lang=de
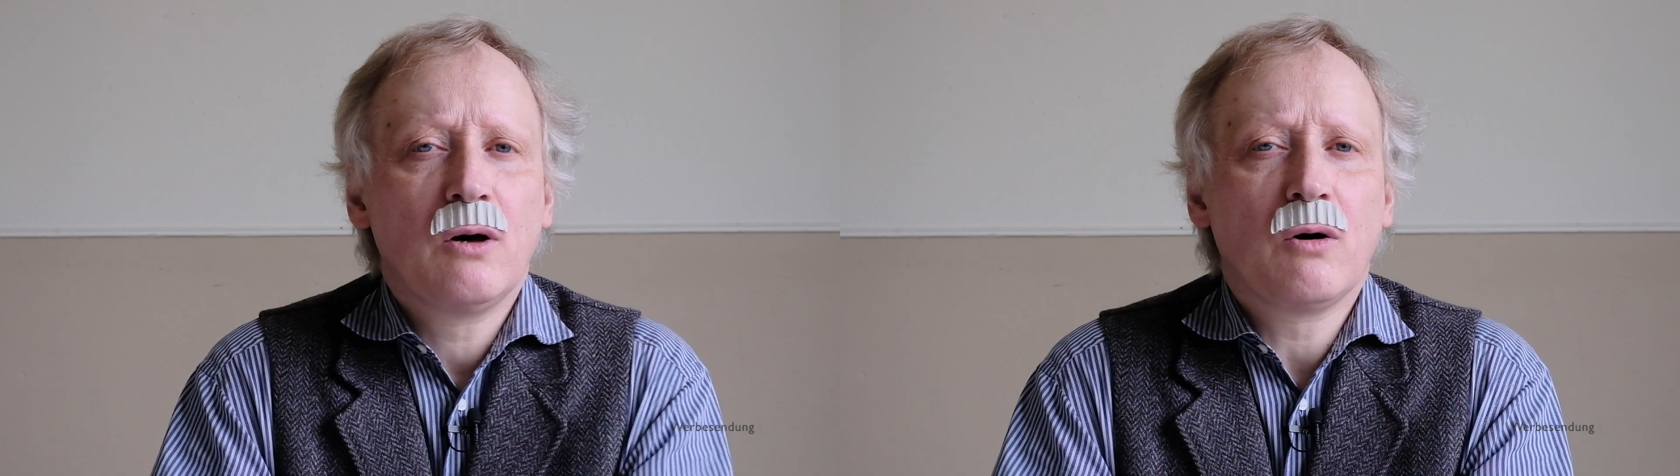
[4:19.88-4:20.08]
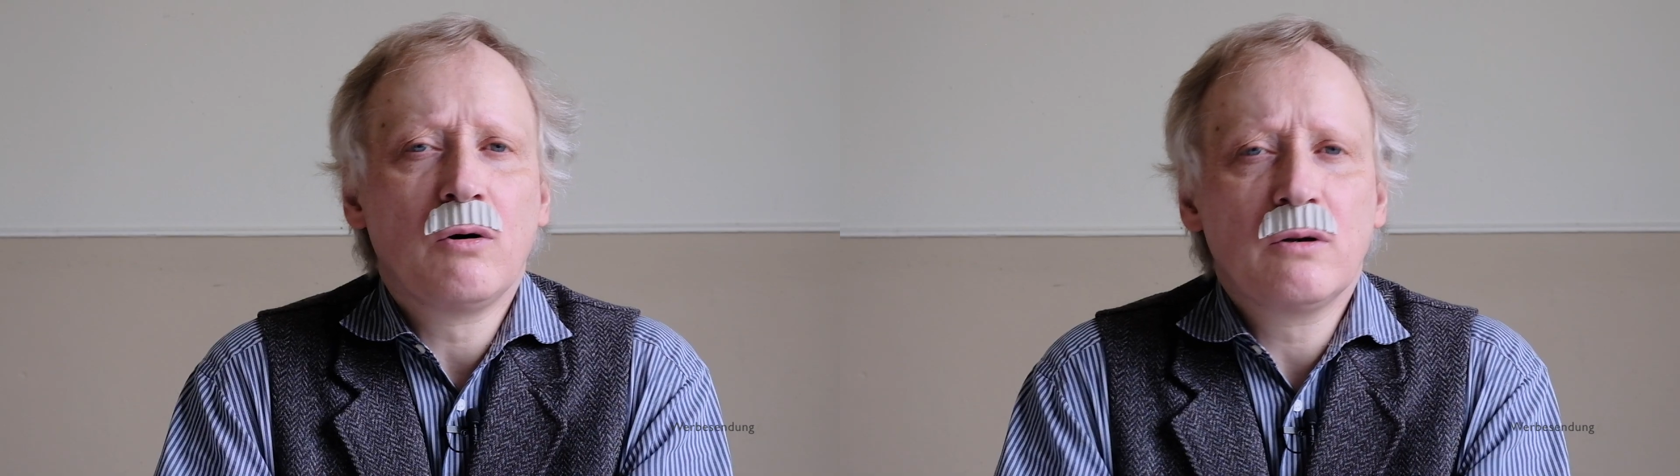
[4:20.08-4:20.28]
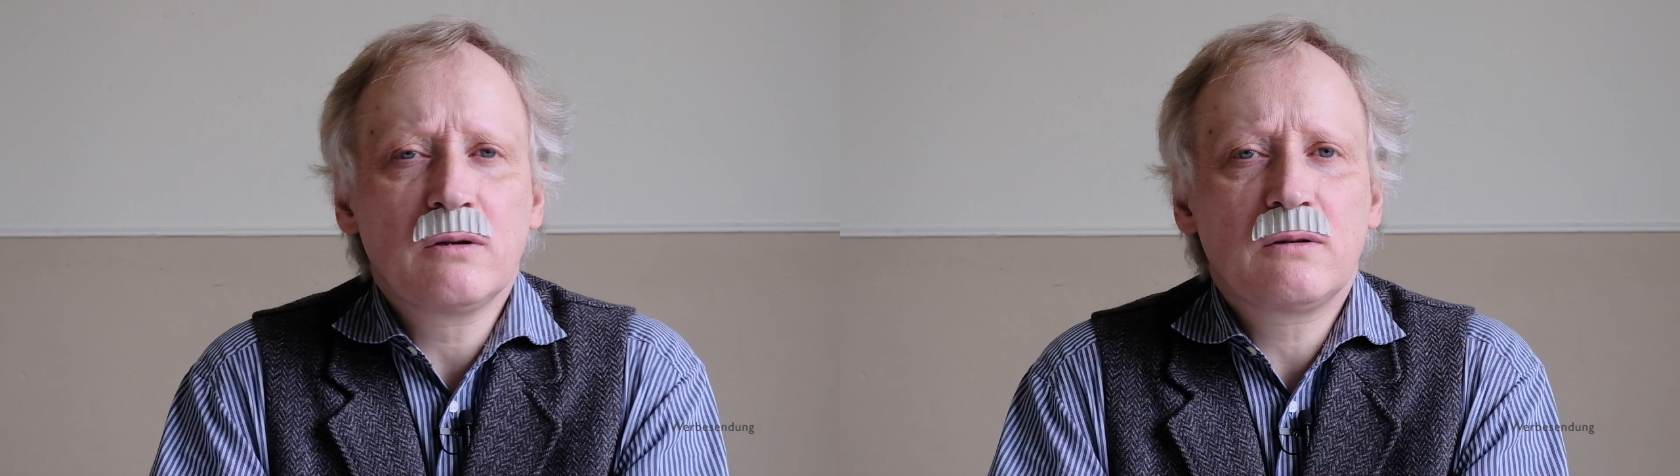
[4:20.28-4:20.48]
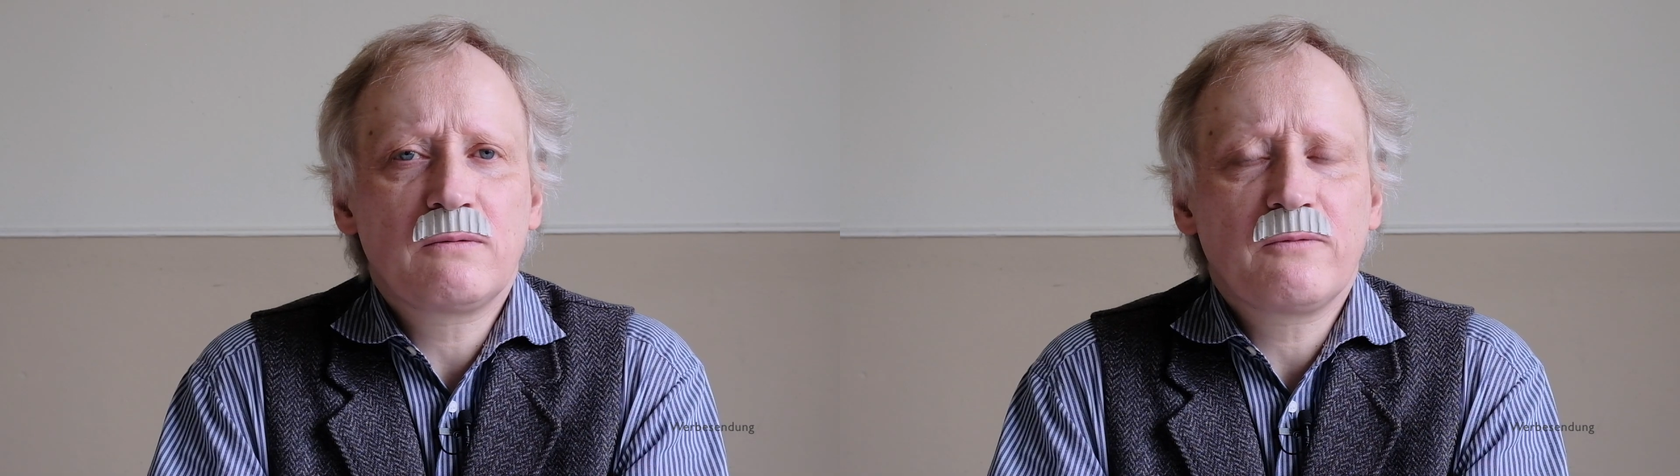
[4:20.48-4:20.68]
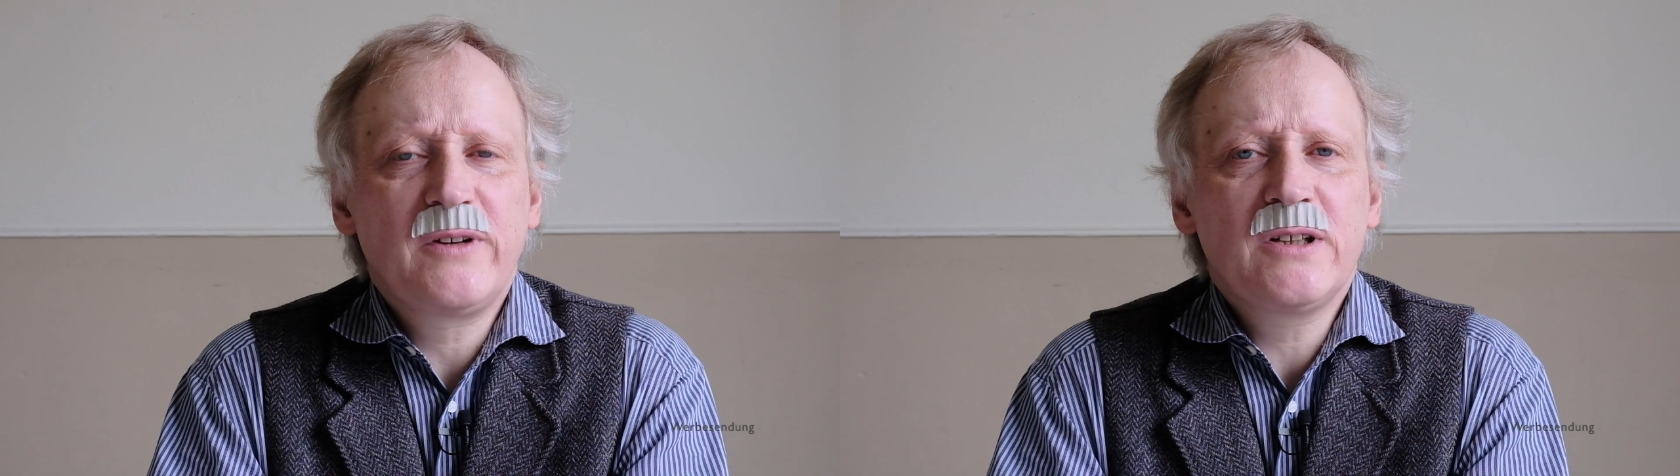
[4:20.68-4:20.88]
Und
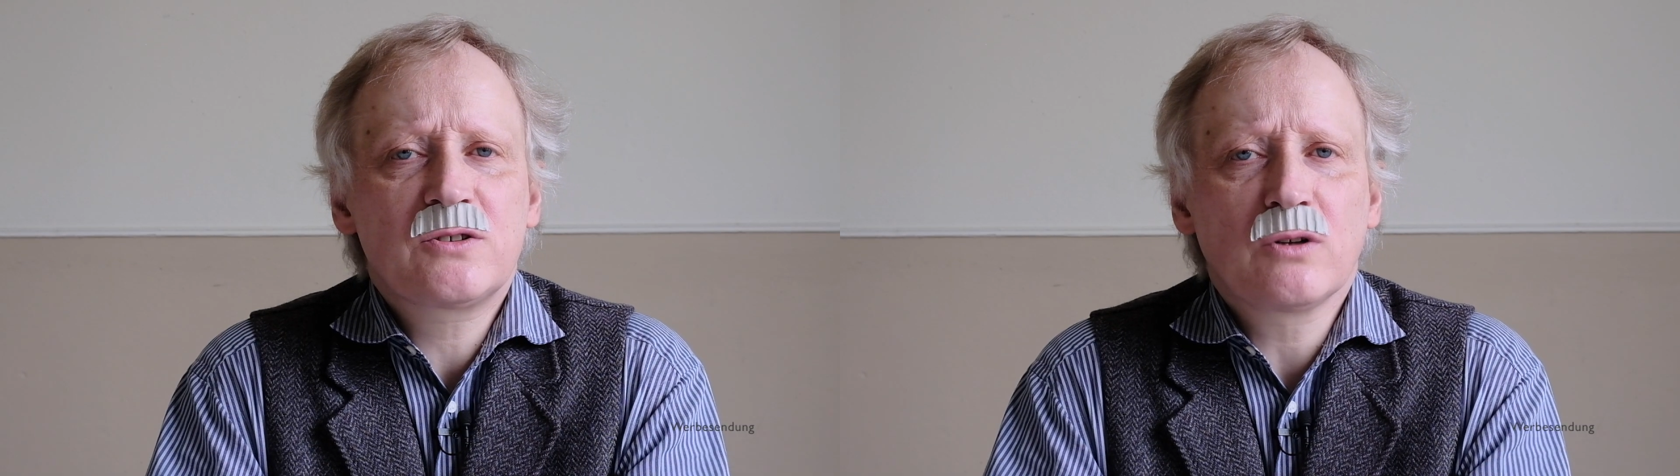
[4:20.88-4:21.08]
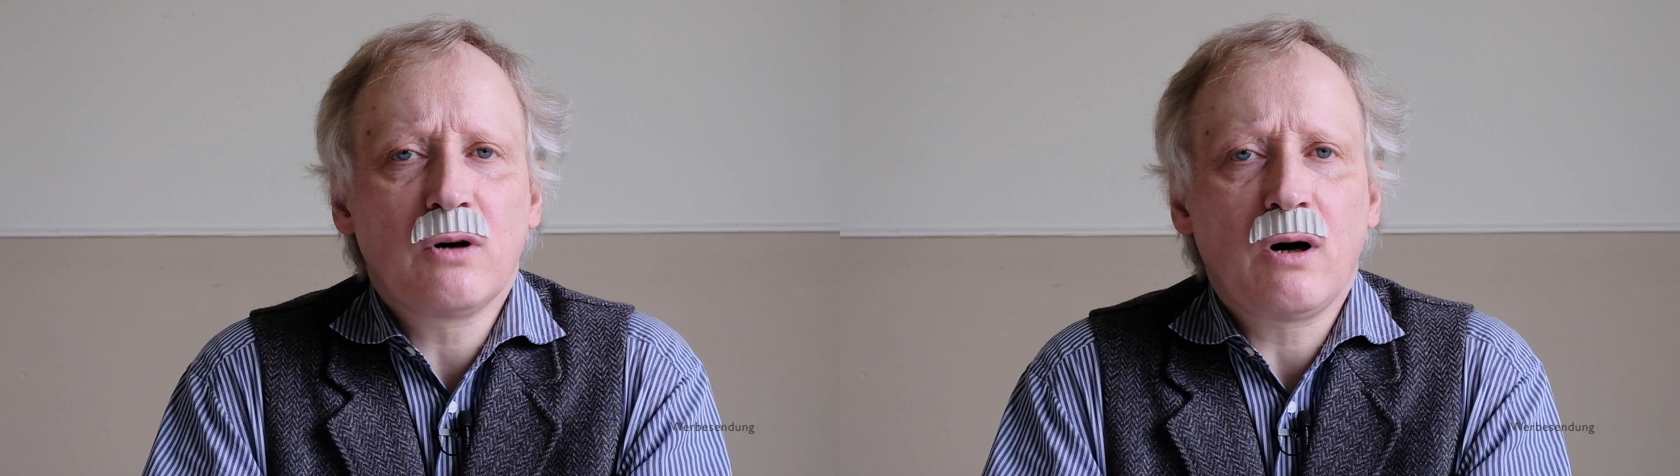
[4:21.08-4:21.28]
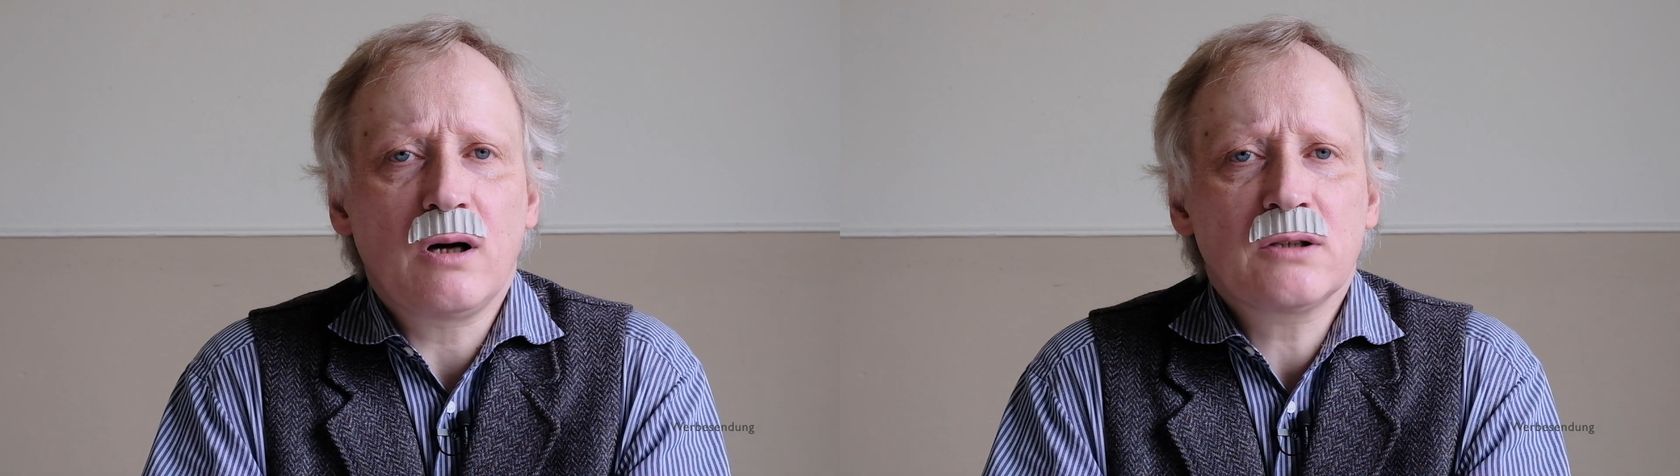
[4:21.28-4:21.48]
wieso